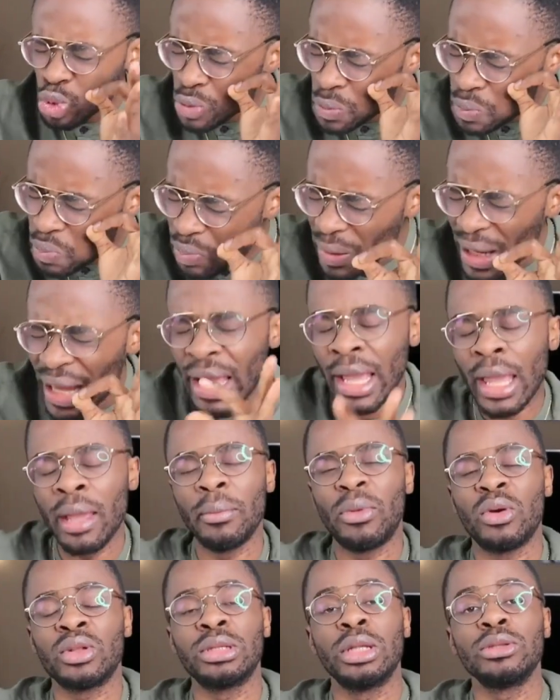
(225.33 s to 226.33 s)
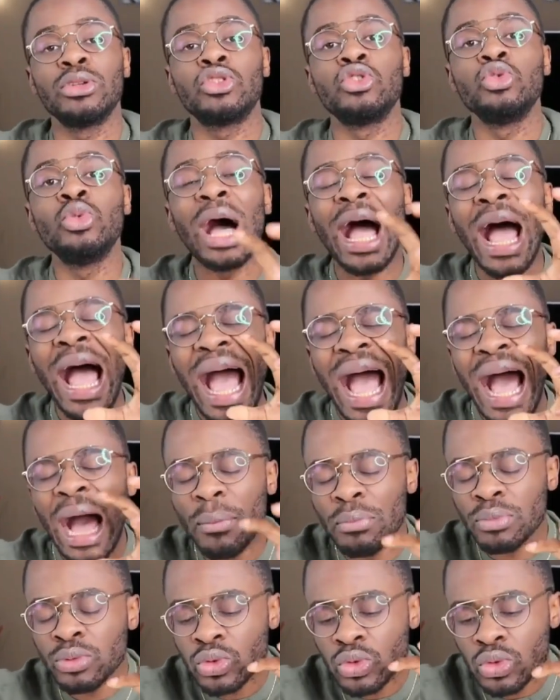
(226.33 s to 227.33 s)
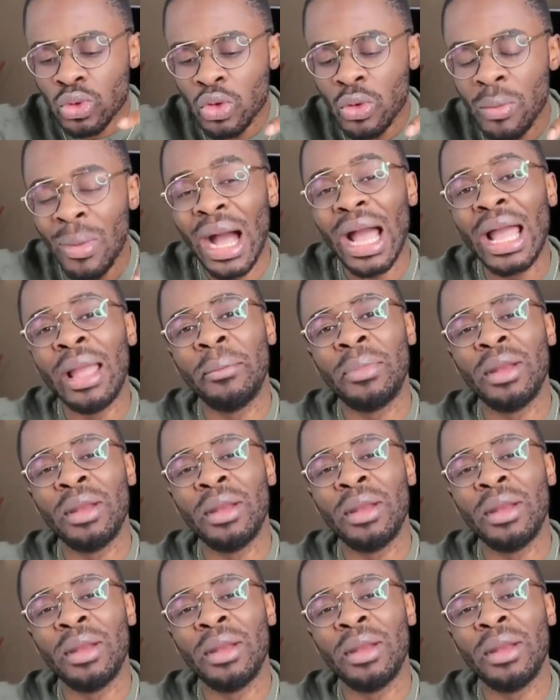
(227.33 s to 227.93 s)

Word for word: super importante que tu dois absolument